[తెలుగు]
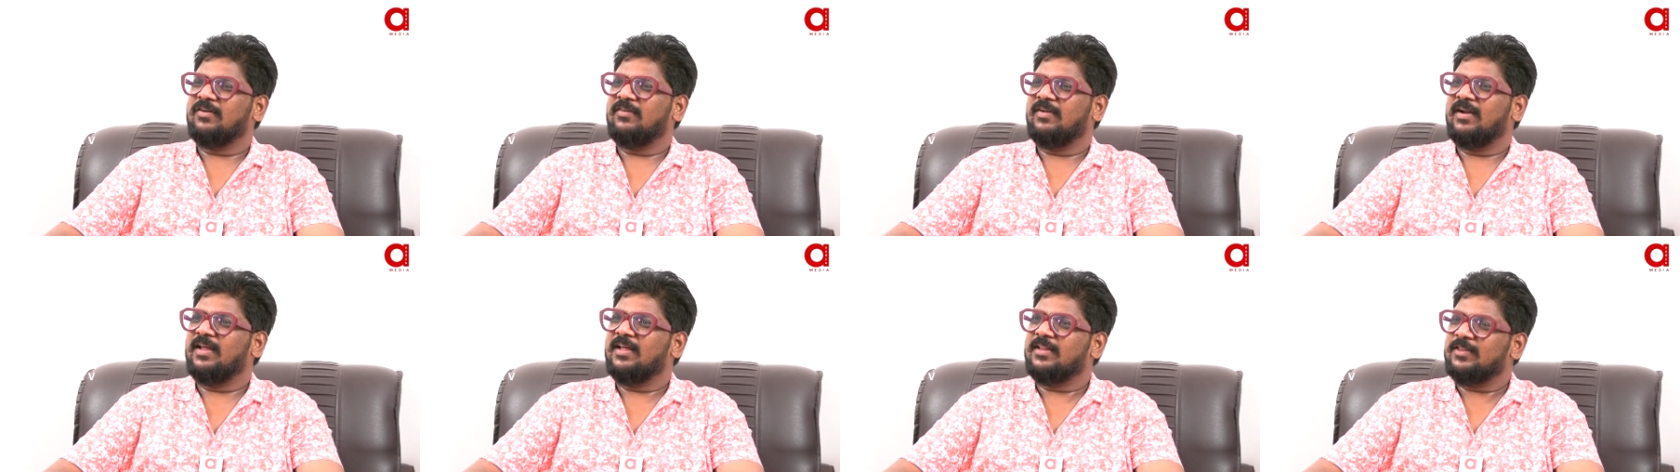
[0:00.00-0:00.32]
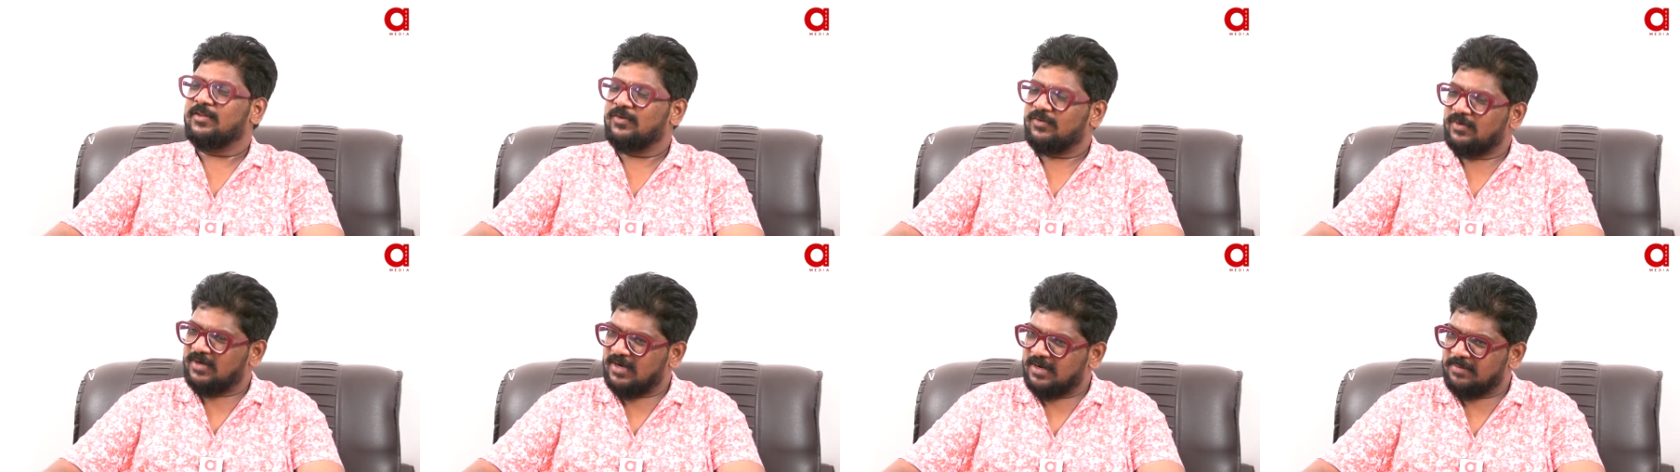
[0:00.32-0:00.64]
గొడవలు
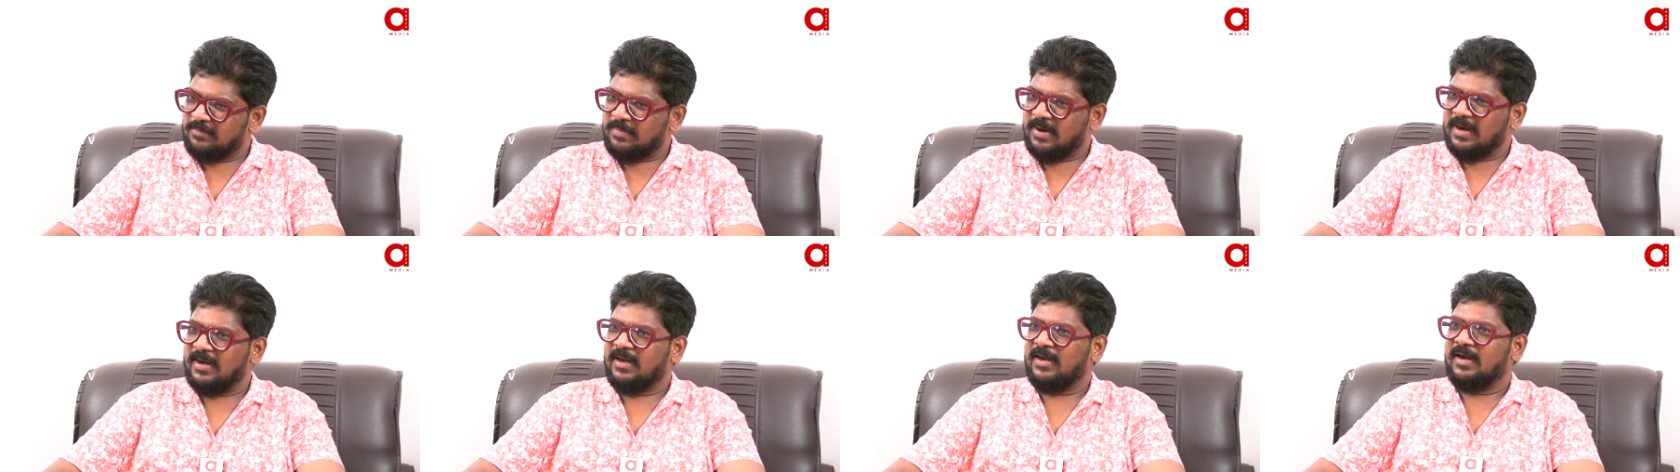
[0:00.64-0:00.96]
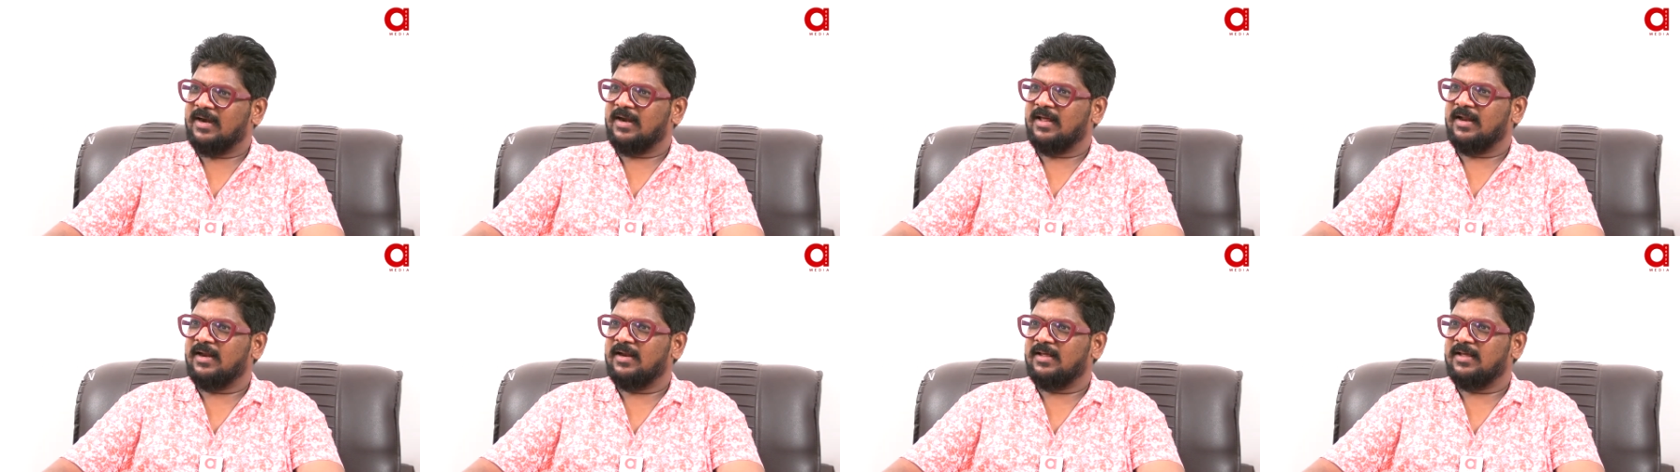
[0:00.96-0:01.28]
ఎందుకు నేను
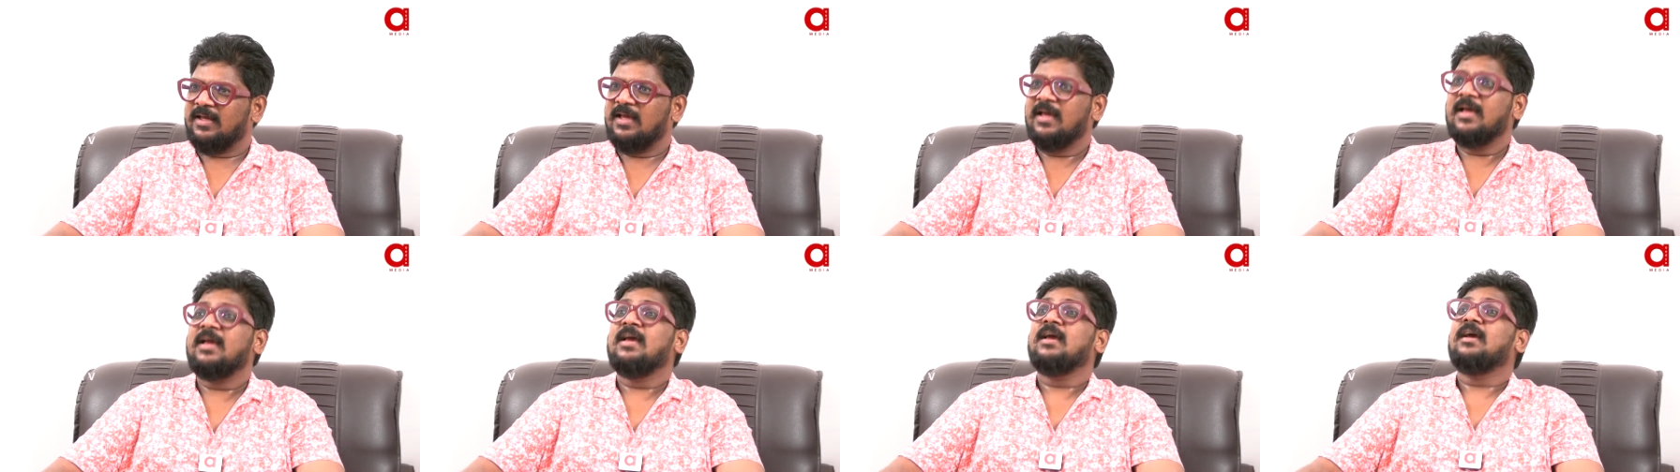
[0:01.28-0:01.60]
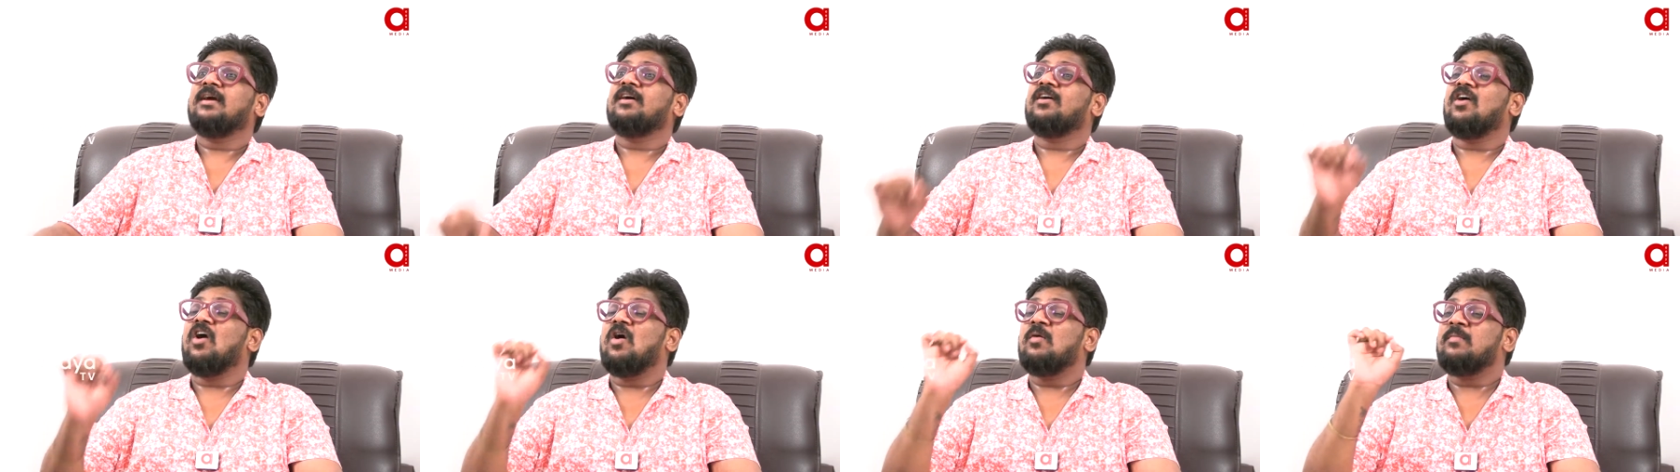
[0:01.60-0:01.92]
మాట్లాడాలి
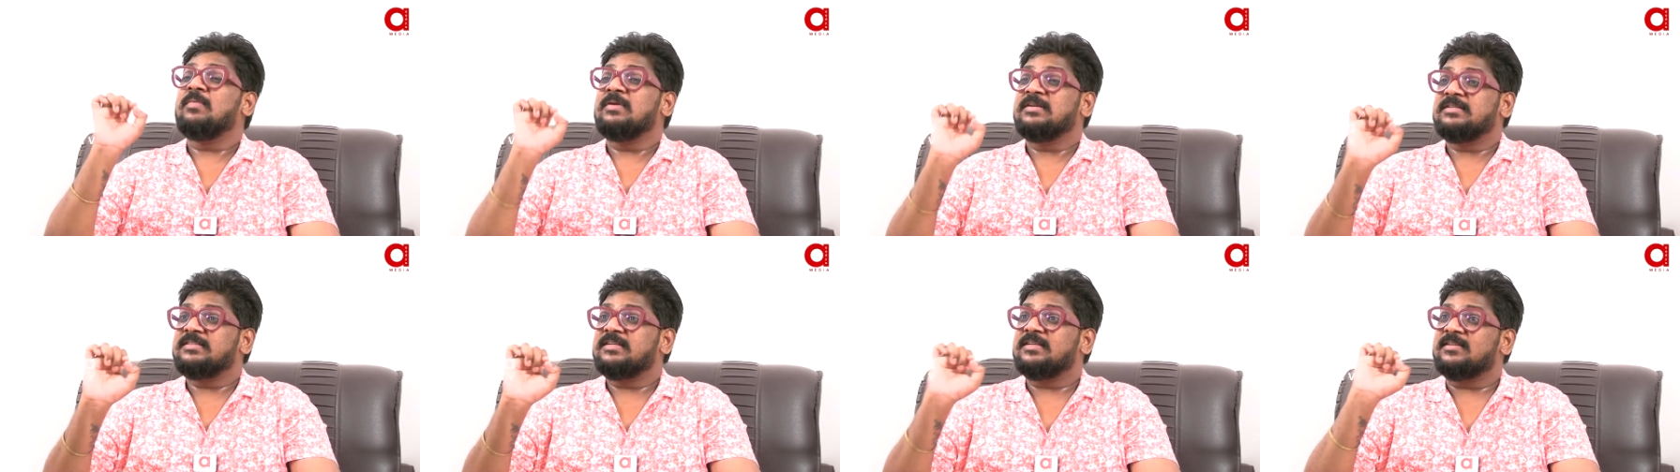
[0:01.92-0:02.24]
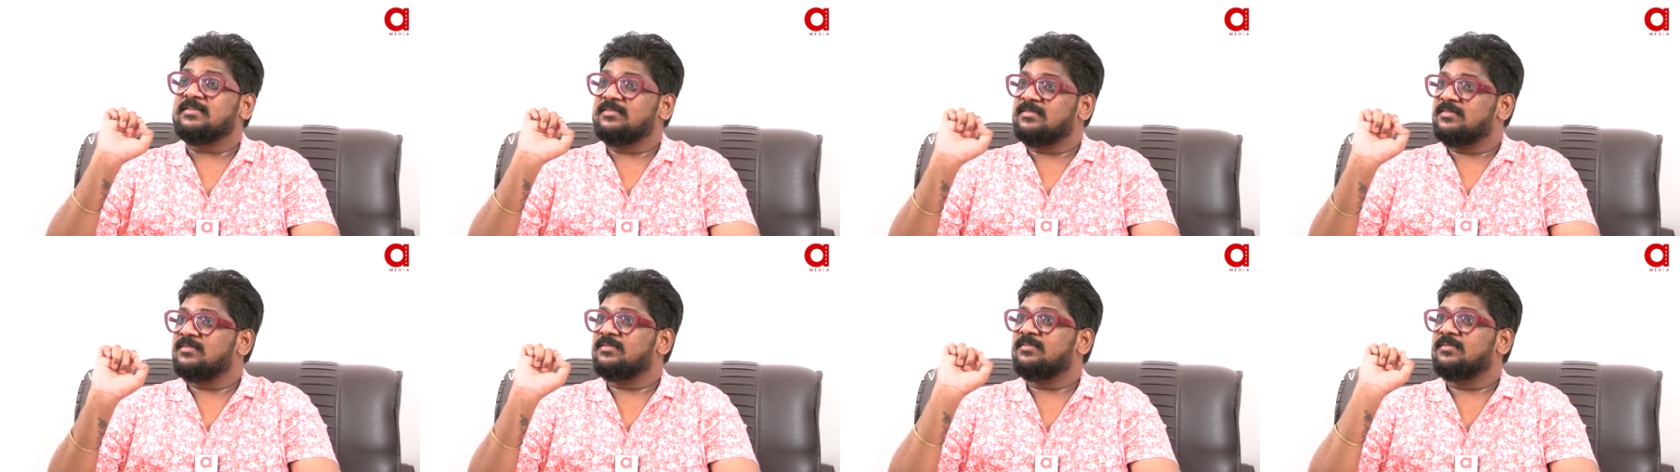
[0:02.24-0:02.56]
కామన్
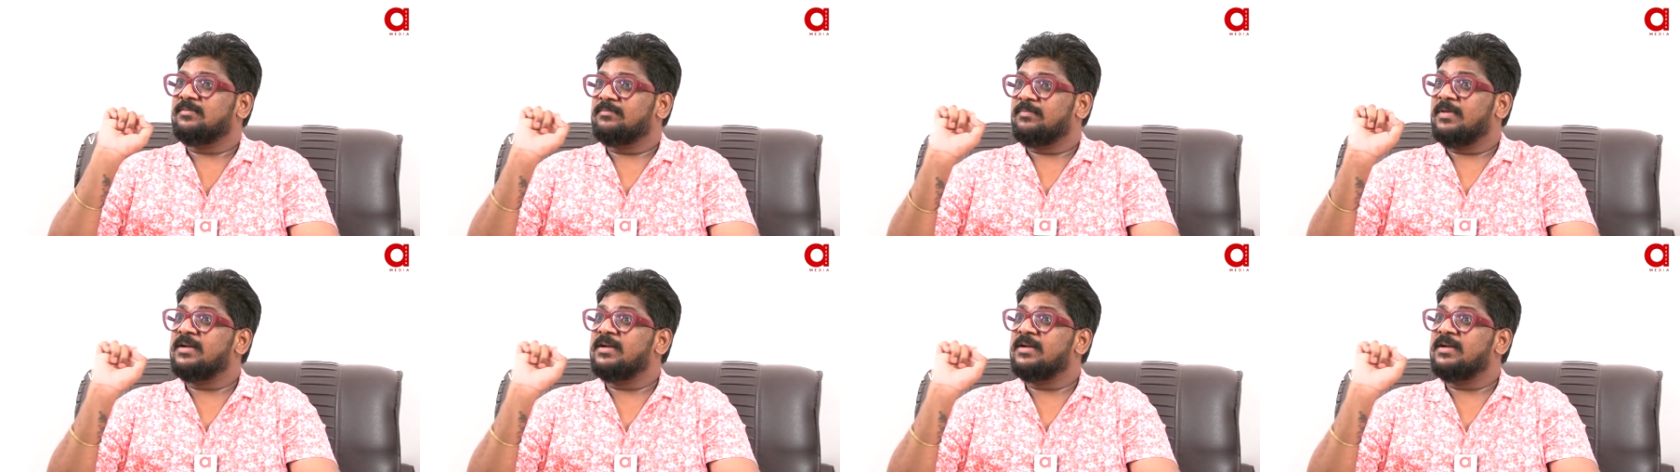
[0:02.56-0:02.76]
సెన్స్